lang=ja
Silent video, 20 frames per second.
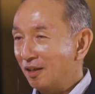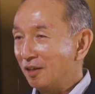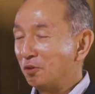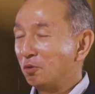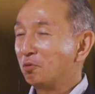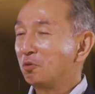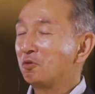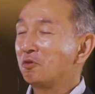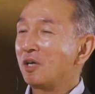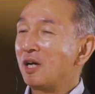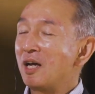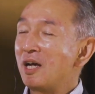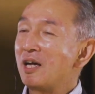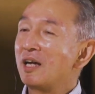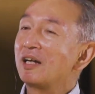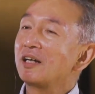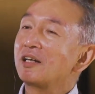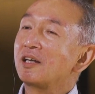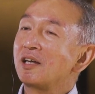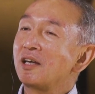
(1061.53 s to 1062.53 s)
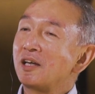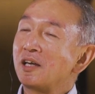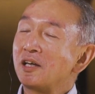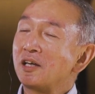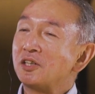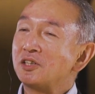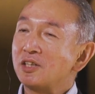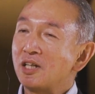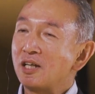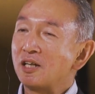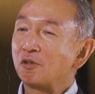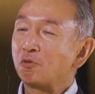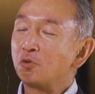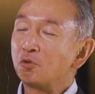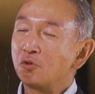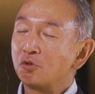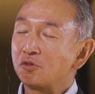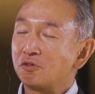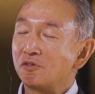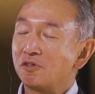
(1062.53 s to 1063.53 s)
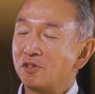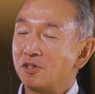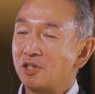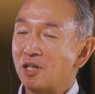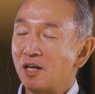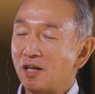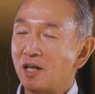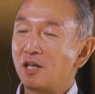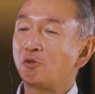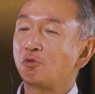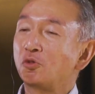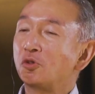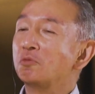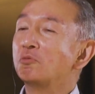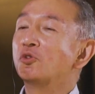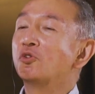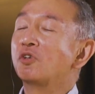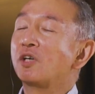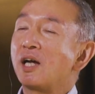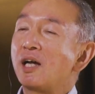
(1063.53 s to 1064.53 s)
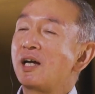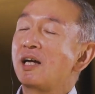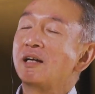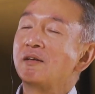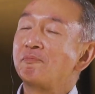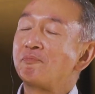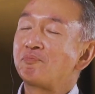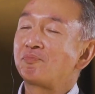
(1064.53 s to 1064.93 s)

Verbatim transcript: ところが、じゃあこの社会というものが、